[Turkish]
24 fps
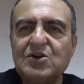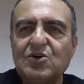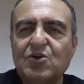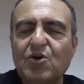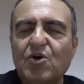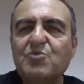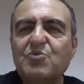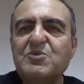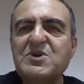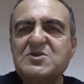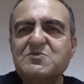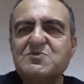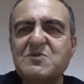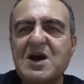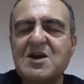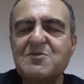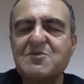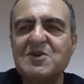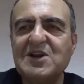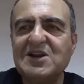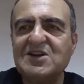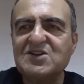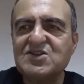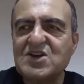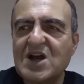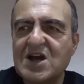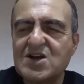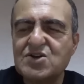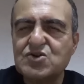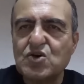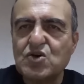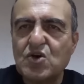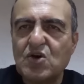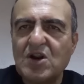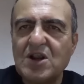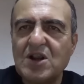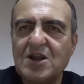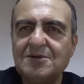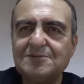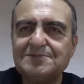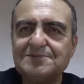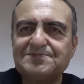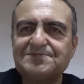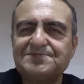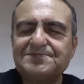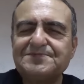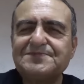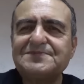15 e, mermilik şarjörle
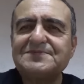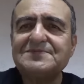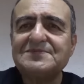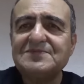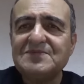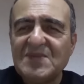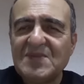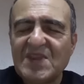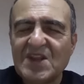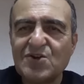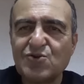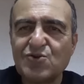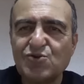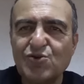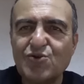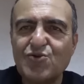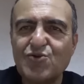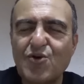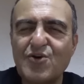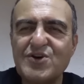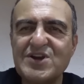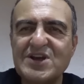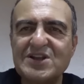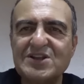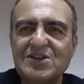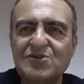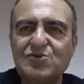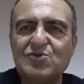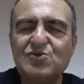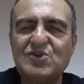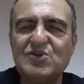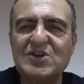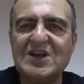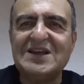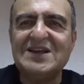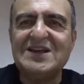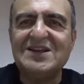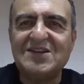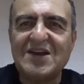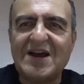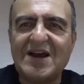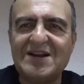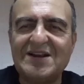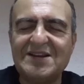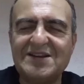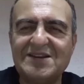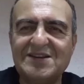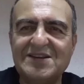Glock 17 Türkiye'ye
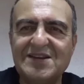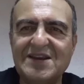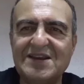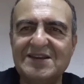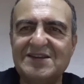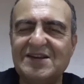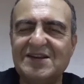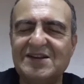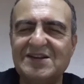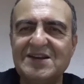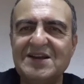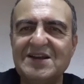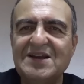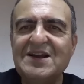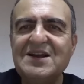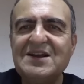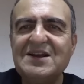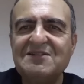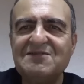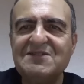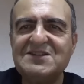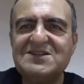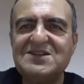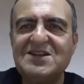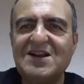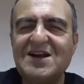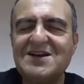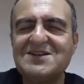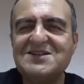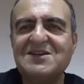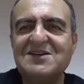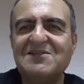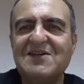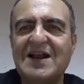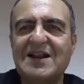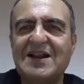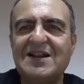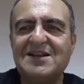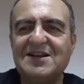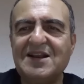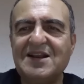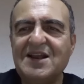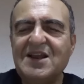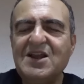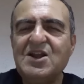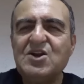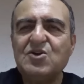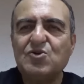ithal edildi ve silah
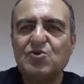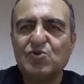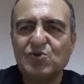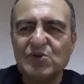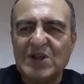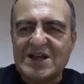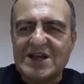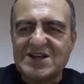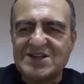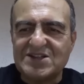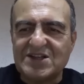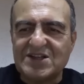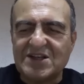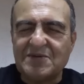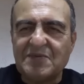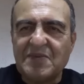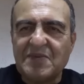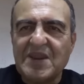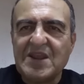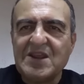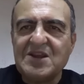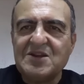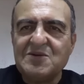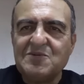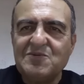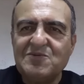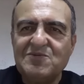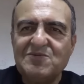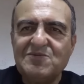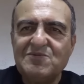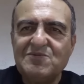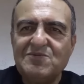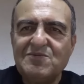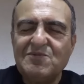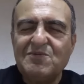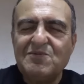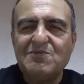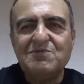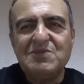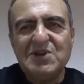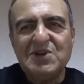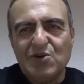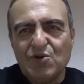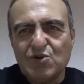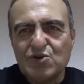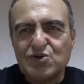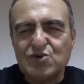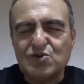severlere ulaştı.
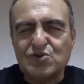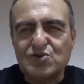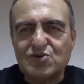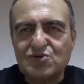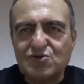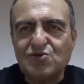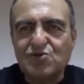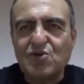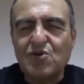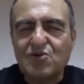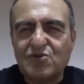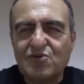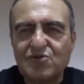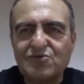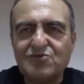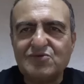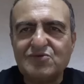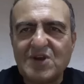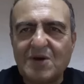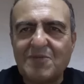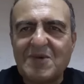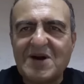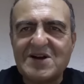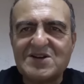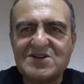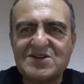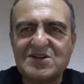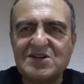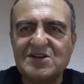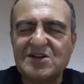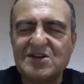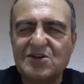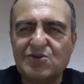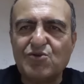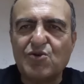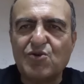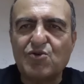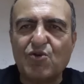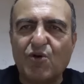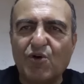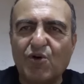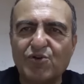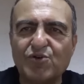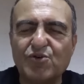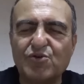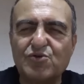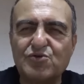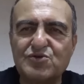Biliyorsunuz Glock tabancaları Glock
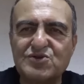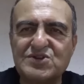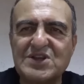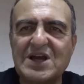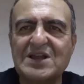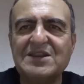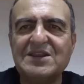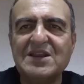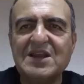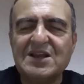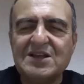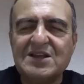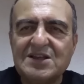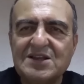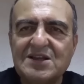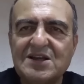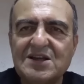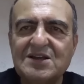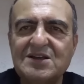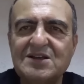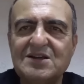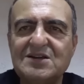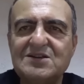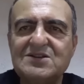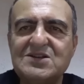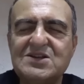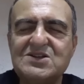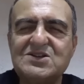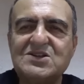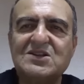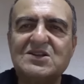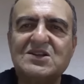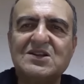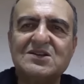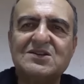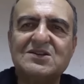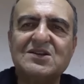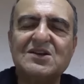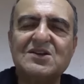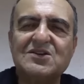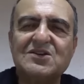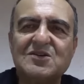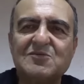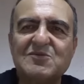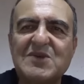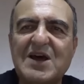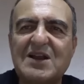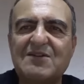19'dan e, çeşitli
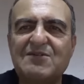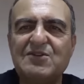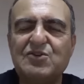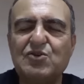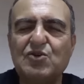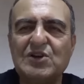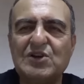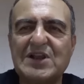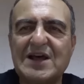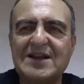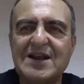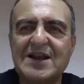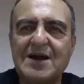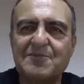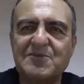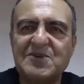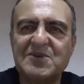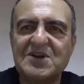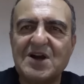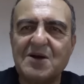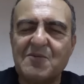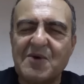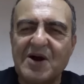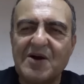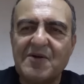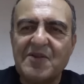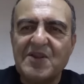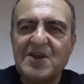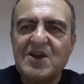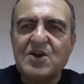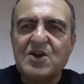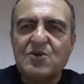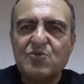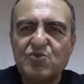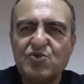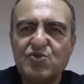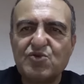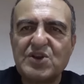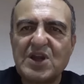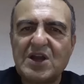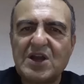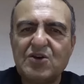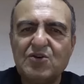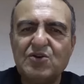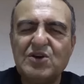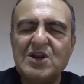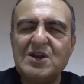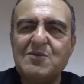tanıtımlar, videolar yaptık ama
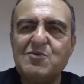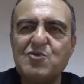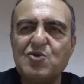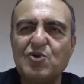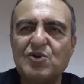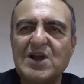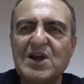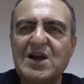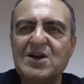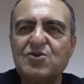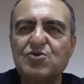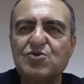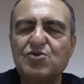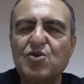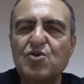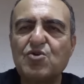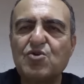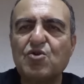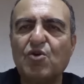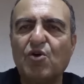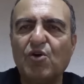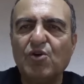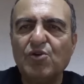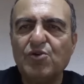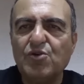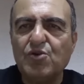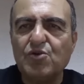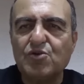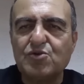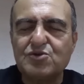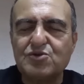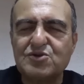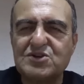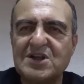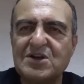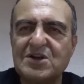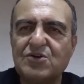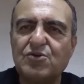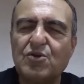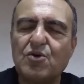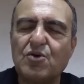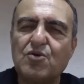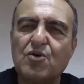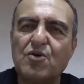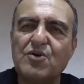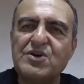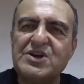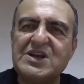burada önemli olan Glock 19 ile
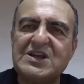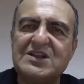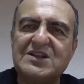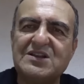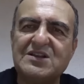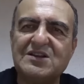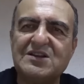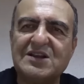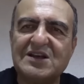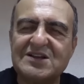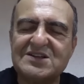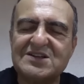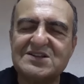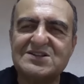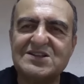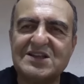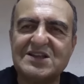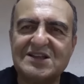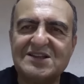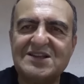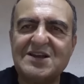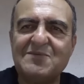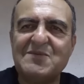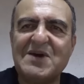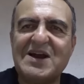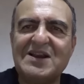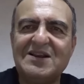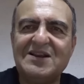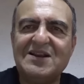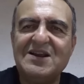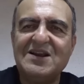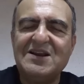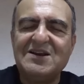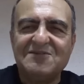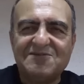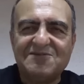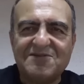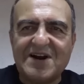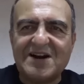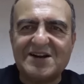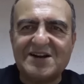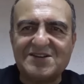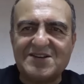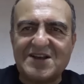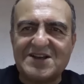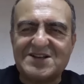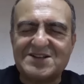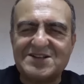Glock 17'nin arasındaki temel
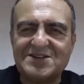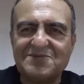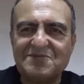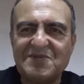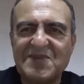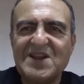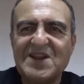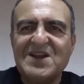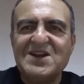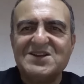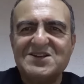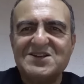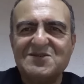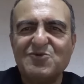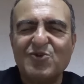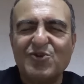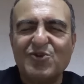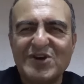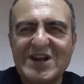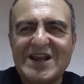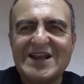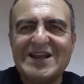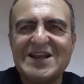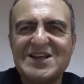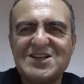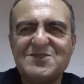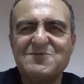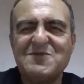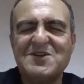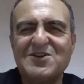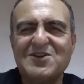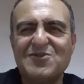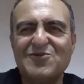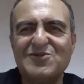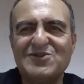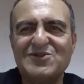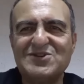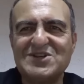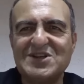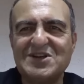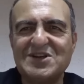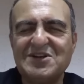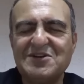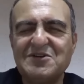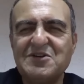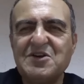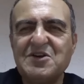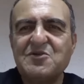farklar. Şimdi oraya geçmeden önce
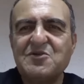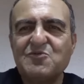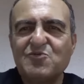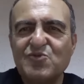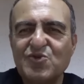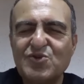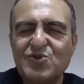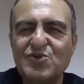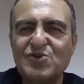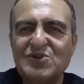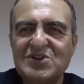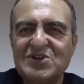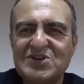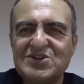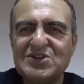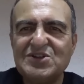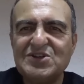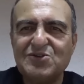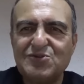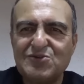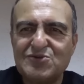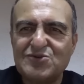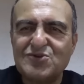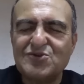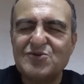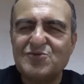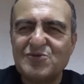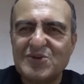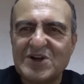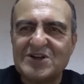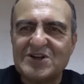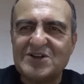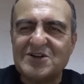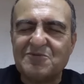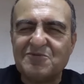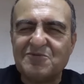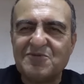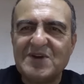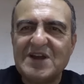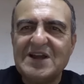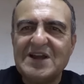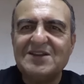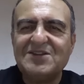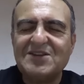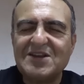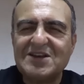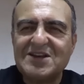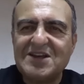bugün işini gücünü bırakıp
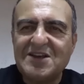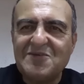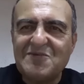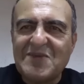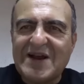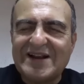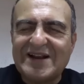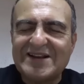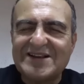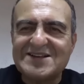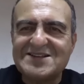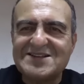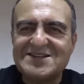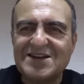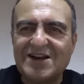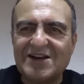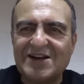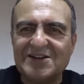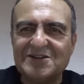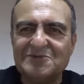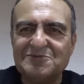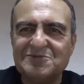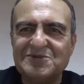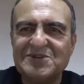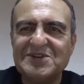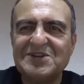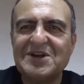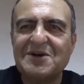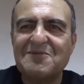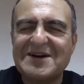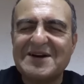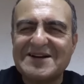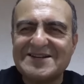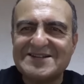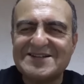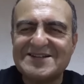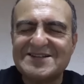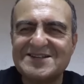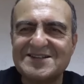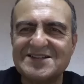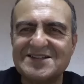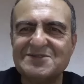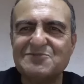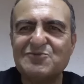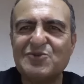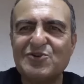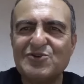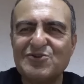nakil belgesi alıp
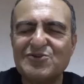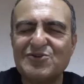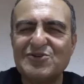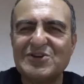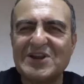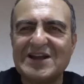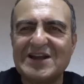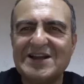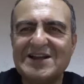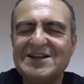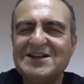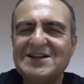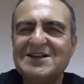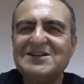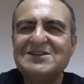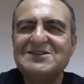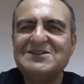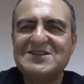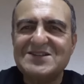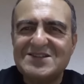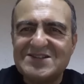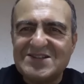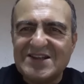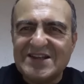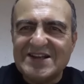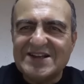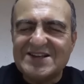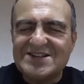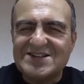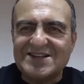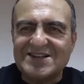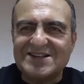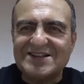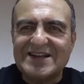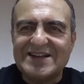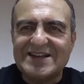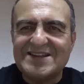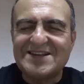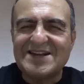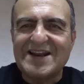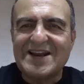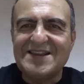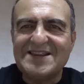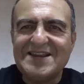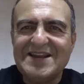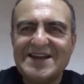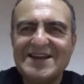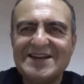tabancasını poligona sizler için
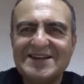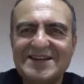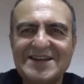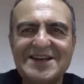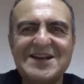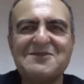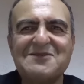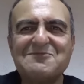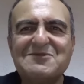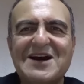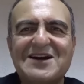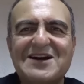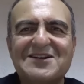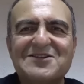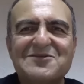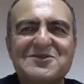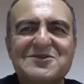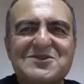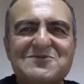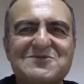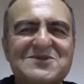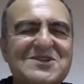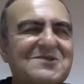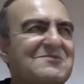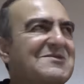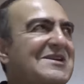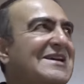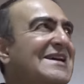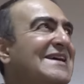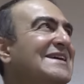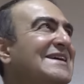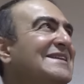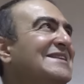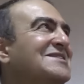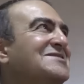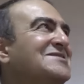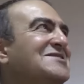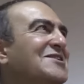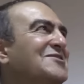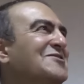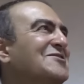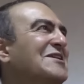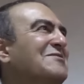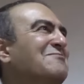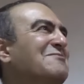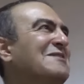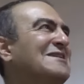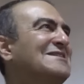getiren Kerem kardeşimize bir teşekkür
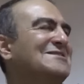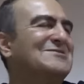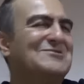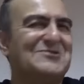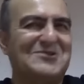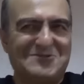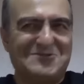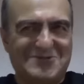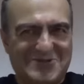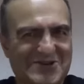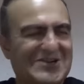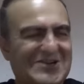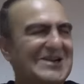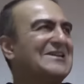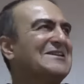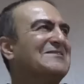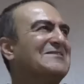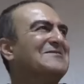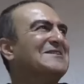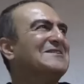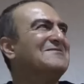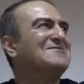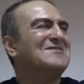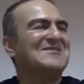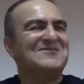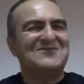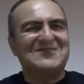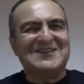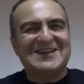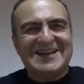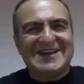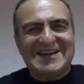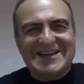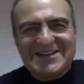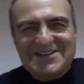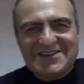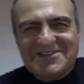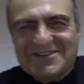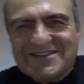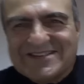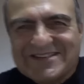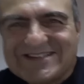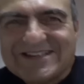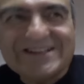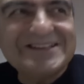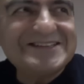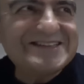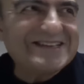etmek istiyorum. Şöyle alabilir miyim? Ah, evet.
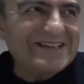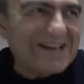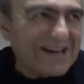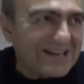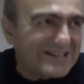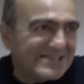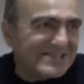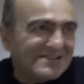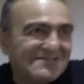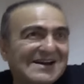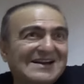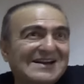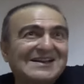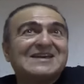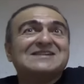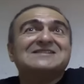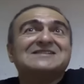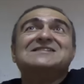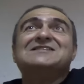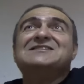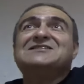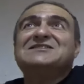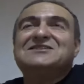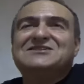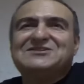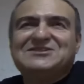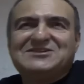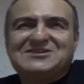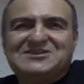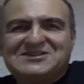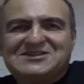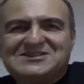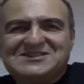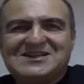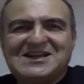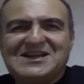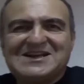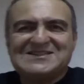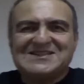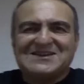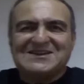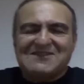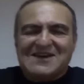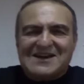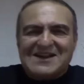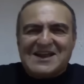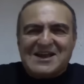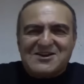Silah severler Silah
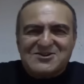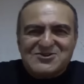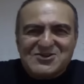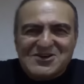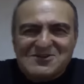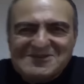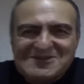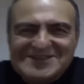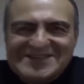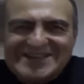severler şöyle bir